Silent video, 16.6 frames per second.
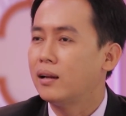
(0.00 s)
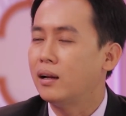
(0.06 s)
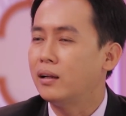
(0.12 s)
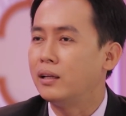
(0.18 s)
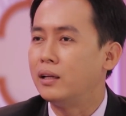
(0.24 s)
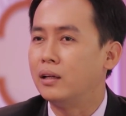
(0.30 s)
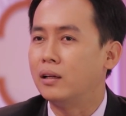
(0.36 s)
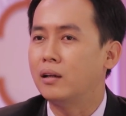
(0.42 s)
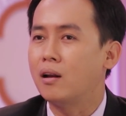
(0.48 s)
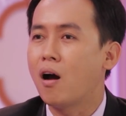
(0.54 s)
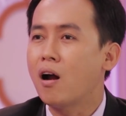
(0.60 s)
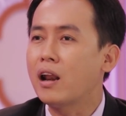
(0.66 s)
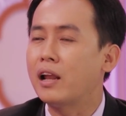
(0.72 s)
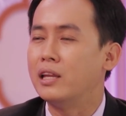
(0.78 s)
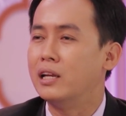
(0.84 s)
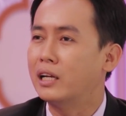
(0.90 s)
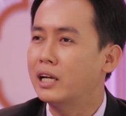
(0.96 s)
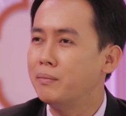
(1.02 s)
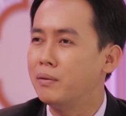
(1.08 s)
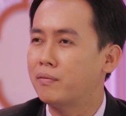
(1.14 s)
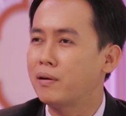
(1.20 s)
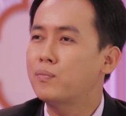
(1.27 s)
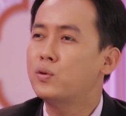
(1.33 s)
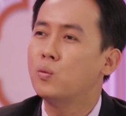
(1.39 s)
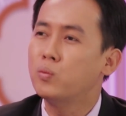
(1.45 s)
Đó thì đó là những cái
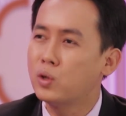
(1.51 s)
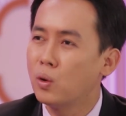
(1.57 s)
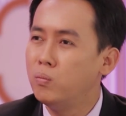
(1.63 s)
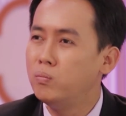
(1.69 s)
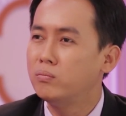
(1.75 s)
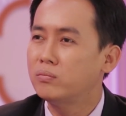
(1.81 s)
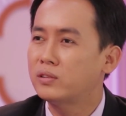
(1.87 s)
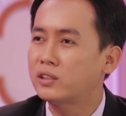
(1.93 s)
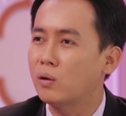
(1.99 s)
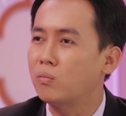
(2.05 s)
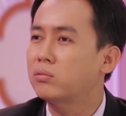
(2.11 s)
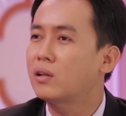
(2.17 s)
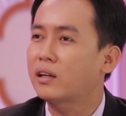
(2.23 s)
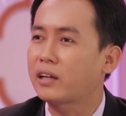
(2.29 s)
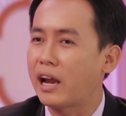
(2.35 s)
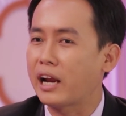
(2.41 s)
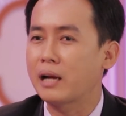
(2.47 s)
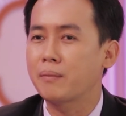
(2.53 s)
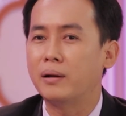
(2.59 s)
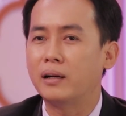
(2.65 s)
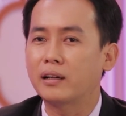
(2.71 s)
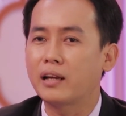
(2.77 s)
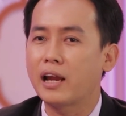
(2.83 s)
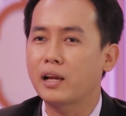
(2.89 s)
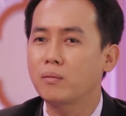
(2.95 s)
biện pháp chung chung, trong tất cả các
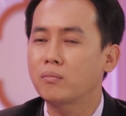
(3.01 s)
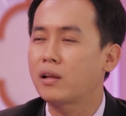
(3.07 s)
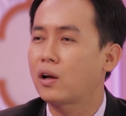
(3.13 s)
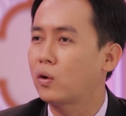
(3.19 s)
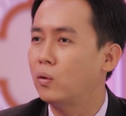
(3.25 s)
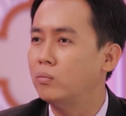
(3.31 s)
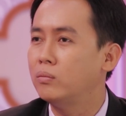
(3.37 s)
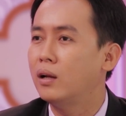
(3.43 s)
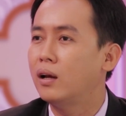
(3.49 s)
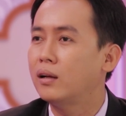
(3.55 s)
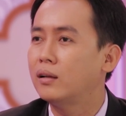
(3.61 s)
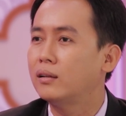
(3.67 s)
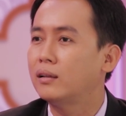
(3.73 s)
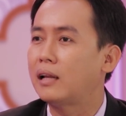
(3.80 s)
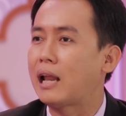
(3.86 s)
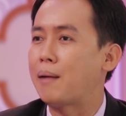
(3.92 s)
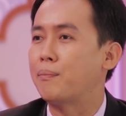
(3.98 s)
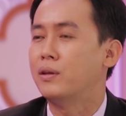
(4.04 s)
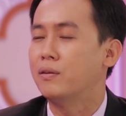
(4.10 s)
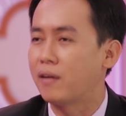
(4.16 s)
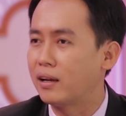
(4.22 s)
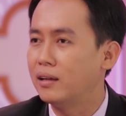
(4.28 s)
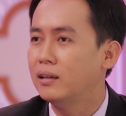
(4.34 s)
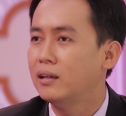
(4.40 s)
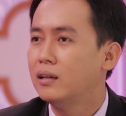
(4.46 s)
bệnh khác chúng ta cũng nên làm như
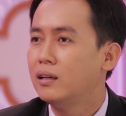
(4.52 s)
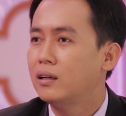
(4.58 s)
vậy.